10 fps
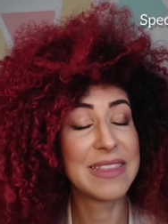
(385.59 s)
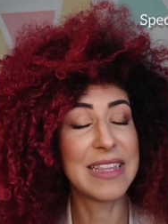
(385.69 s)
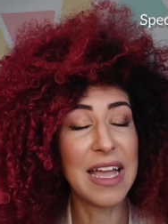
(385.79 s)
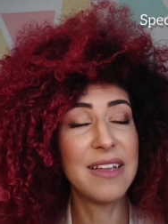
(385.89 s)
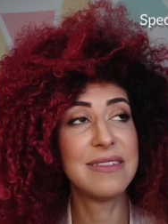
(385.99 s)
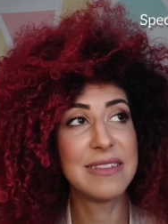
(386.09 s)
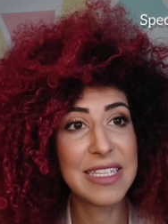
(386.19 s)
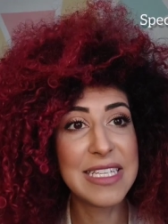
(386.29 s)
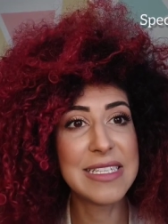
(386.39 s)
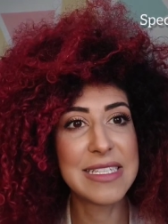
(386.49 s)

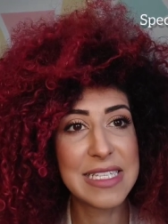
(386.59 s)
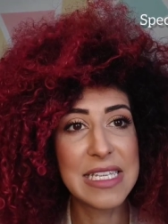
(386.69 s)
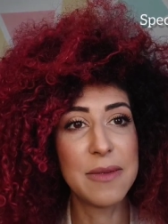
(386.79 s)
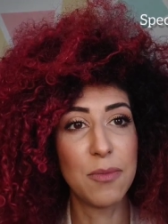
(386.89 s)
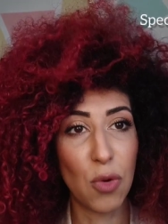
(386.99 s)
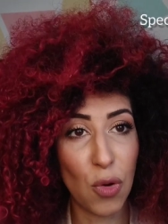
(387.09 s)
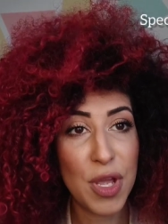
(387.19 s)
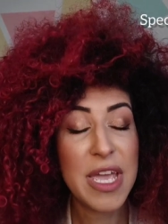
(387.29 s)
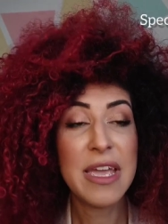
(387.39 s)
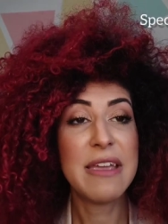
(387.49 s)
Tantissimo.
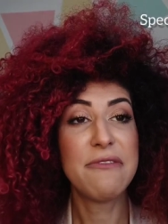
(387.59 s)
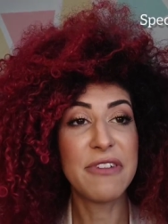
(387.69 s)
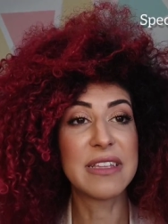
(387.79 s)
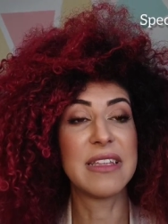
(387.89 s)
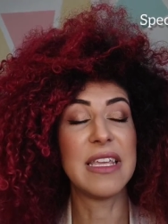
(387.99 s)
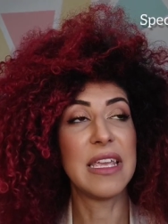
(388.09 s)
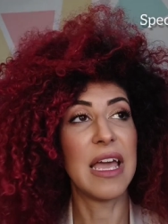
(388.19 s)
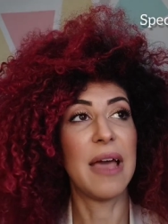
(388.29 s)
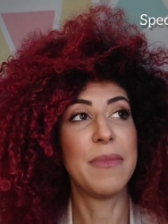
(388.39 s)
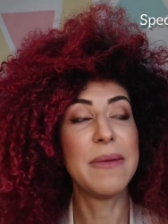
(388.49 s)

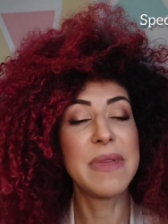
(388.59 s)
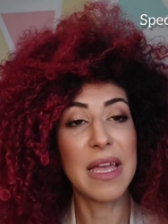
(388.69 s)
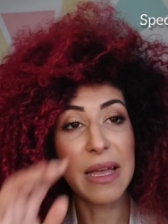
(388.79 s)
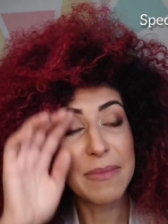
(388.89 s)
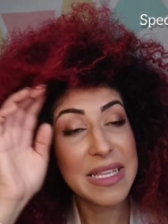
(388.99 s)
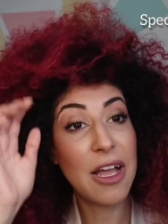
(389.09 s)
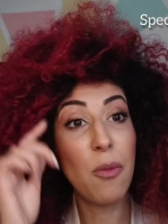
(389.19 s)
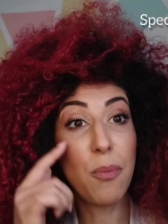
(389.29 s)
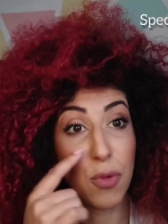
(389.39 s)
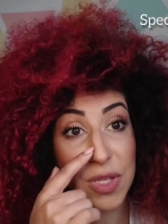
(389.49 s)
Infatti a me mi, mi dà
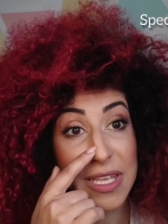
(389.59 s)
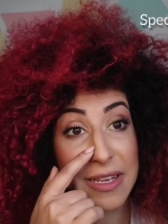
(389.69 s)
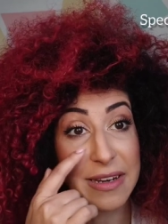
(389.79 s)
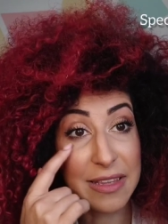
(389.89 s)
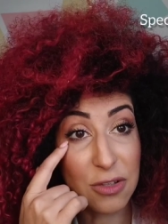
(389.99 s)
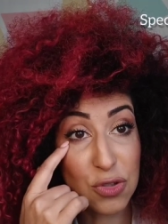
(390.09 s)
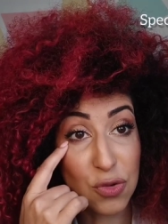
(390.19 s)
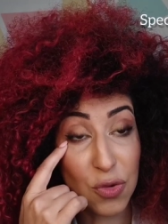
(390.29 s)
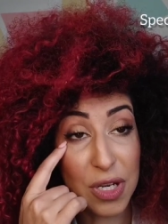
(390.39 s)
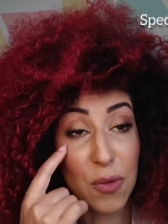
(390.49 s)
un po' di
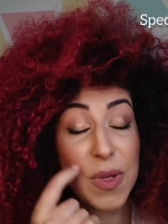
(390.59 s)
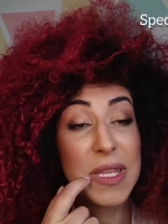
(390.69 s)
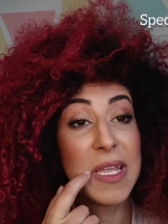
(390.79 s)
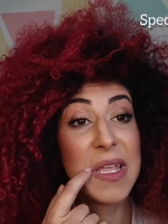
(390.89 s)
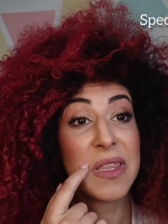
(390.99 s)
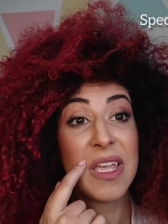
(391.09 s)
irritazione, quindi